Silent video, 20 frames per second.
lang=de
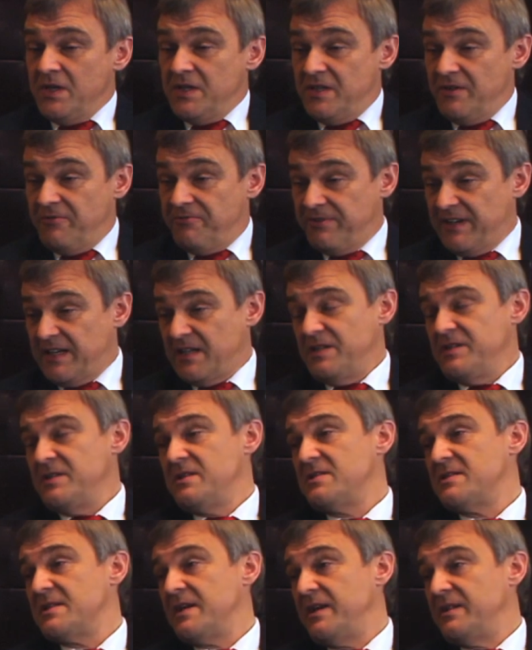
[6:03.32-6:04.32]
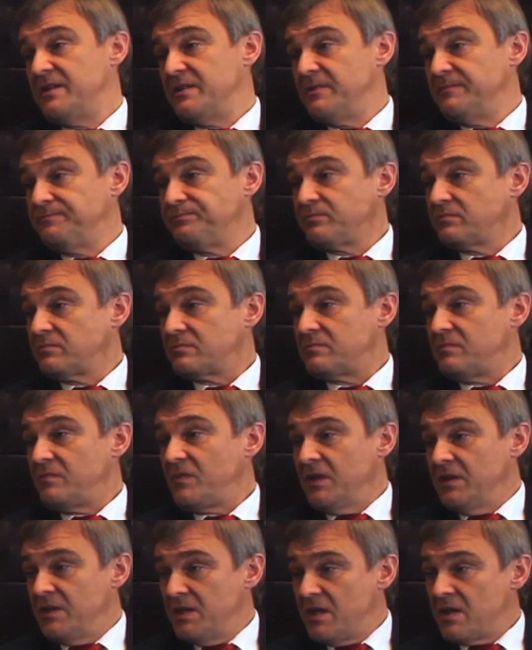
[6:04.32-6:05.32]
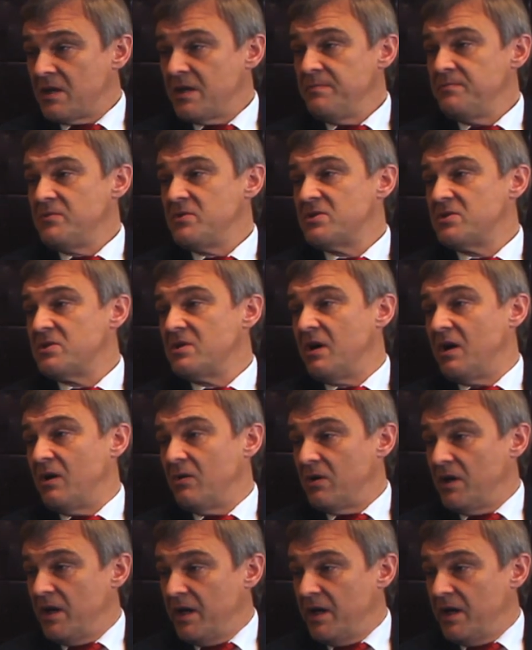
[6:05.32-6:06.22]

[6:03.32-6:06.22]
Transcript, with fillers: Die fachliche Seite, da gibt es auch